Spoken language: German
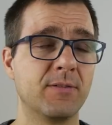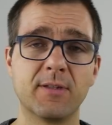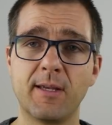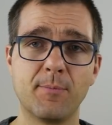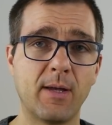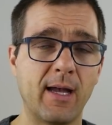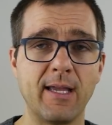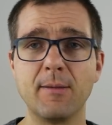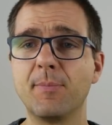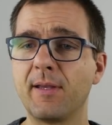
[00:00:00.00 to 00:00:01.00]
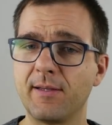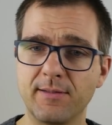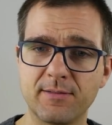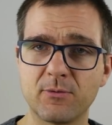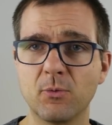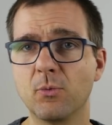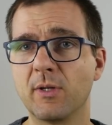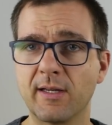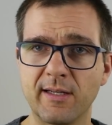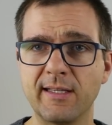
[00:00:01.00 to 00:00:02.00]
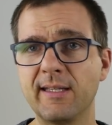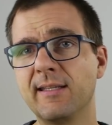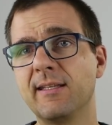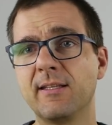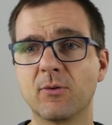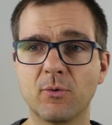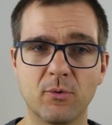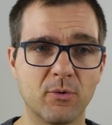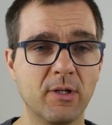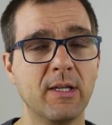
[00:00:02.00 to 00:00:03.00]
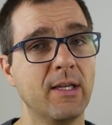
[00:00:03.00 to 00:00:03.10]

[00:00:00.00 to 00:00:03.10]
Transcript: in seinem iPace, Kona, eNiro,